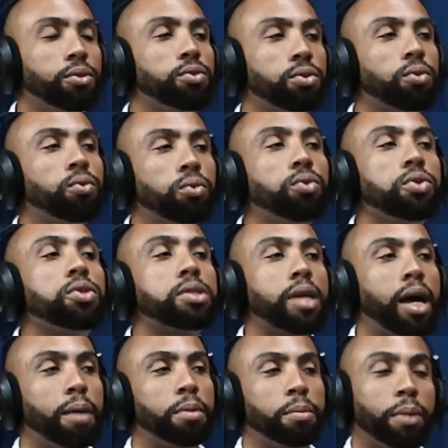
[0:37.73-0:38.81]
nos concursos,
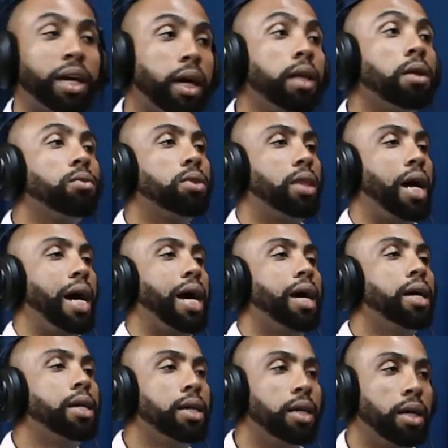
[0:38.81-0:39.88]
sabe. Para quem não
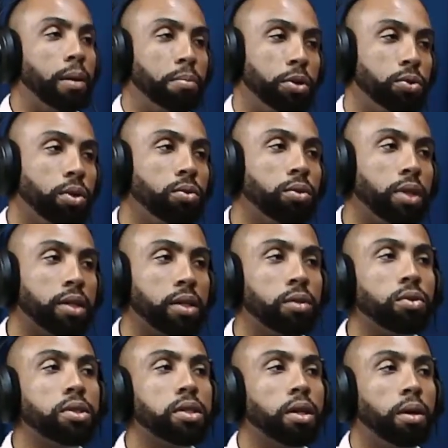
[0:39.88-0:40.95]
está, a pessoa não tem essa
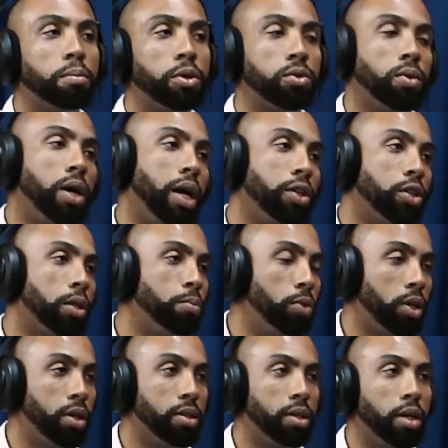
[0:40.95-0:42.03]
noção. A pessoa acha que,
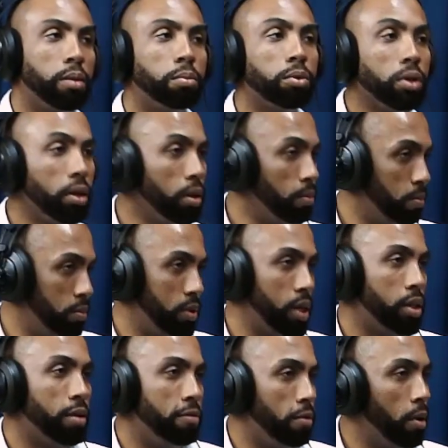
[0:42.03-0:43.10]
por exemplo, e de
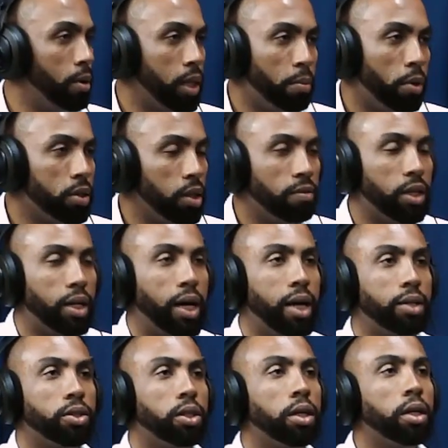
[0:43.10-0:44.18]
certa forma até pode ser
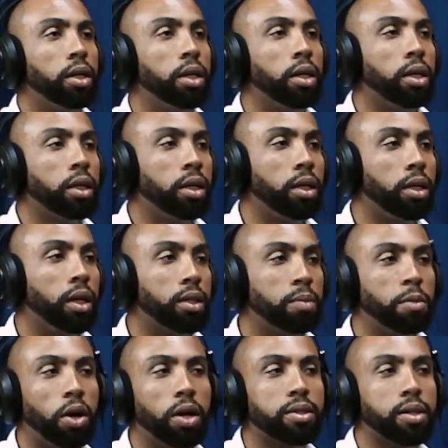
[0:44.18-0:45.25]
verdade, que as
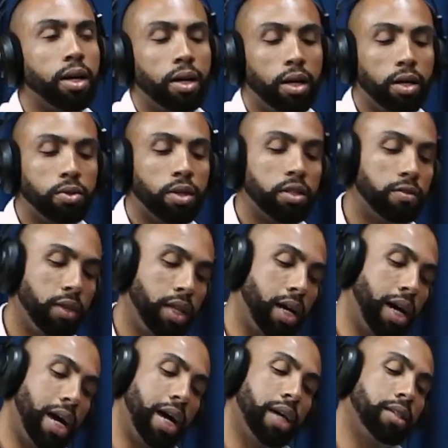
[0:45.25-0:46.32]
melhores carreiras são as
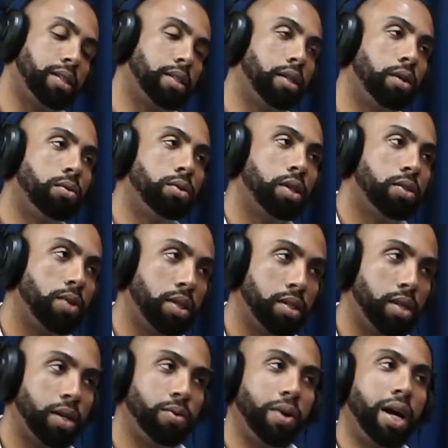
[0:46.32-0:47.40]
federais, as segundas são as
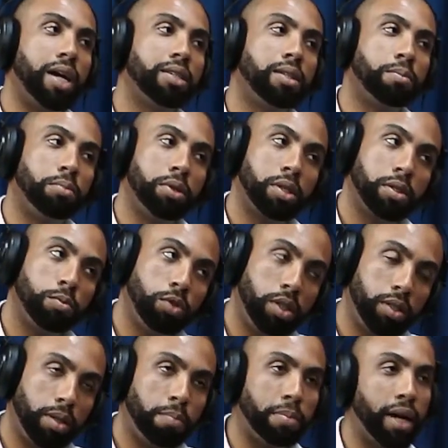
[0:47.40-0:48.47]
estaduais, depois as
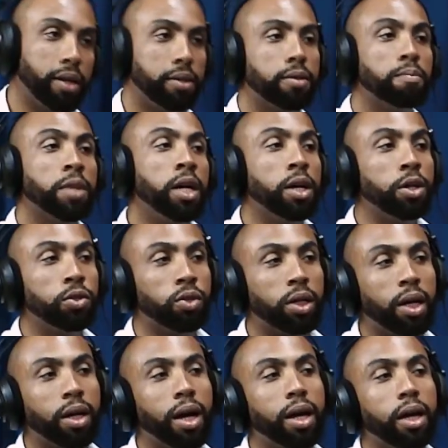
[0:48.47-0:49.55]
municipais. Só que
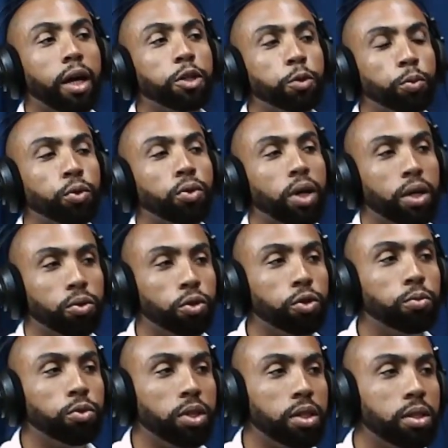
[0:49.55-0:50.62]
a carreira de procurador do
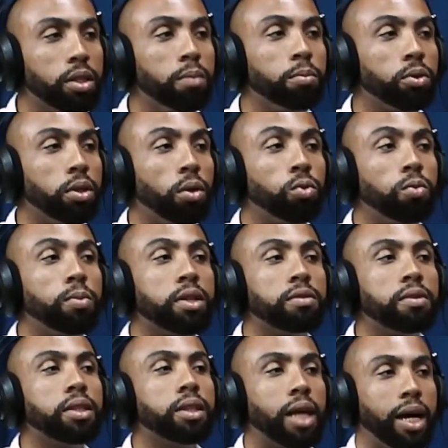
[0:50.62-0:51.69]
município tem algumas
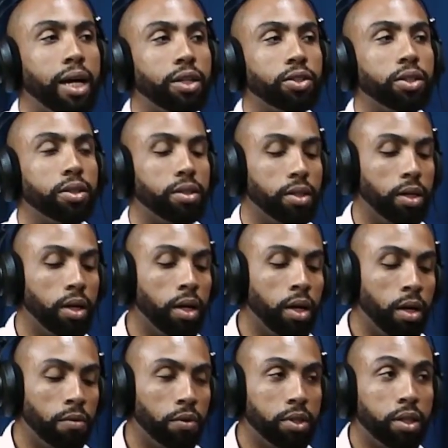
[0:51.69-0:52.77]
vantagens.
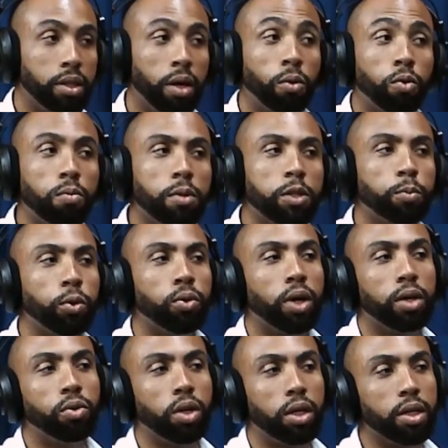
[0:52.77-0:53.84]
Você tem algumas
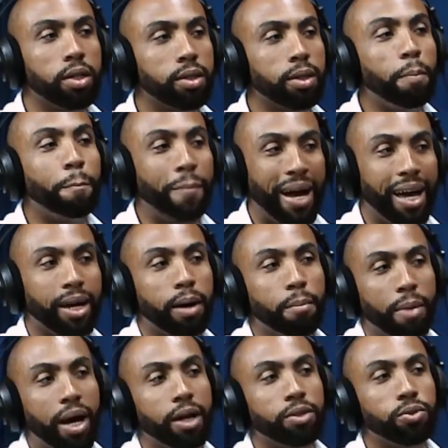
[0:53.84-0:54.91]
procuradorias que paga
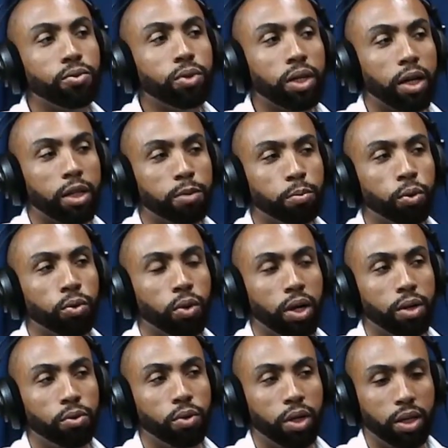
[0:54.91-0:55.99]
mais do que as
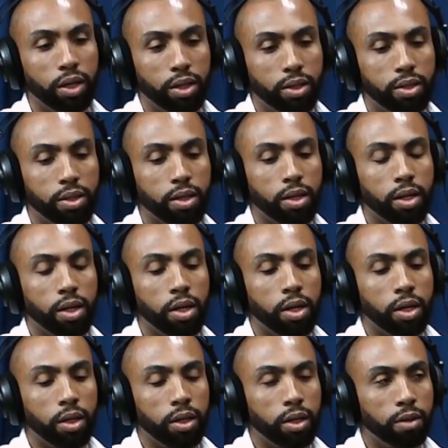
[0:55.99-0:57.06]
procuradorias
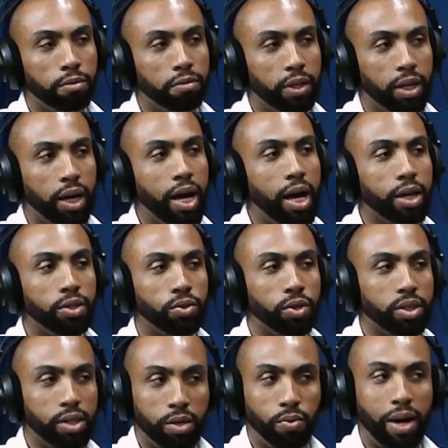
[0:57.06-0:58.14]
federais ou
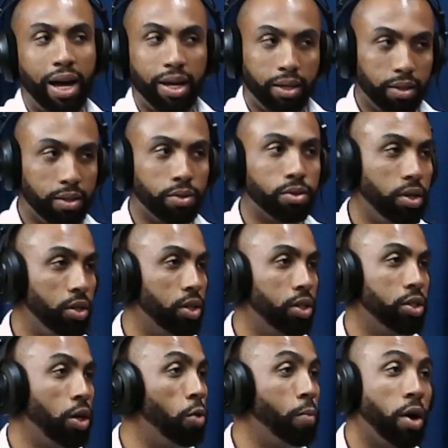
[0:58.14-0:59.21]
estaduais, ou seja,
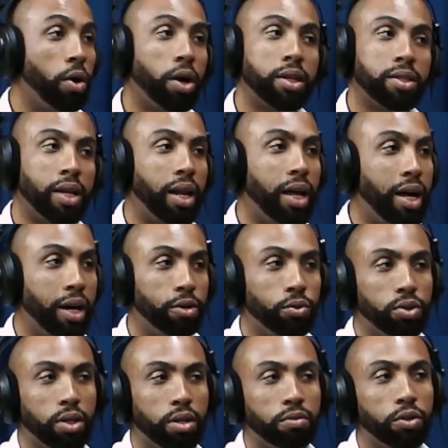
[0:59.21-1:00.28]
já é o maior salário do
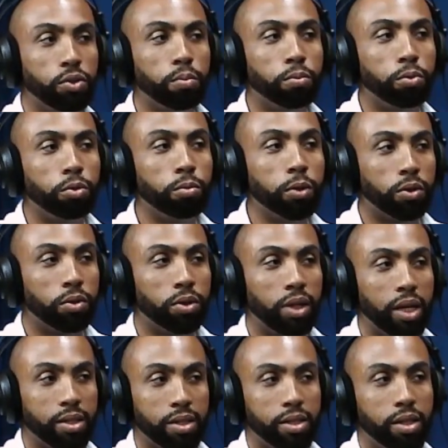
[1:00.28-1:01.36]
serviço público
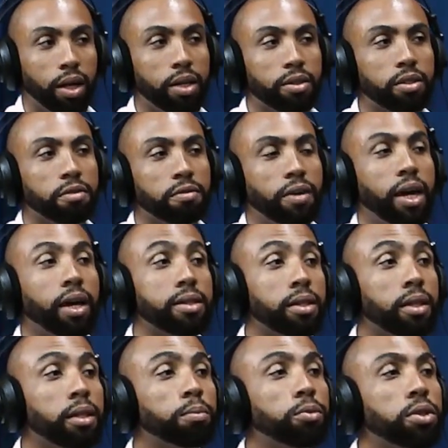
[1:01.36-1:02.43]
nessas três esferas
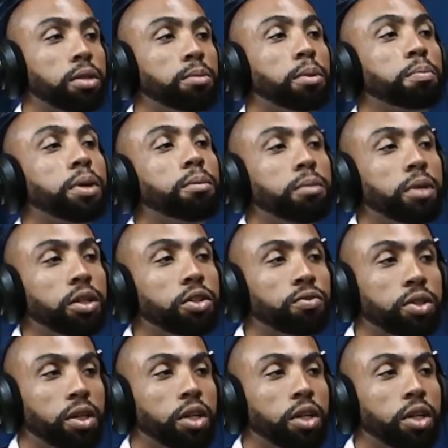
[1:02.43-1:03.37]
ainda por cima permite você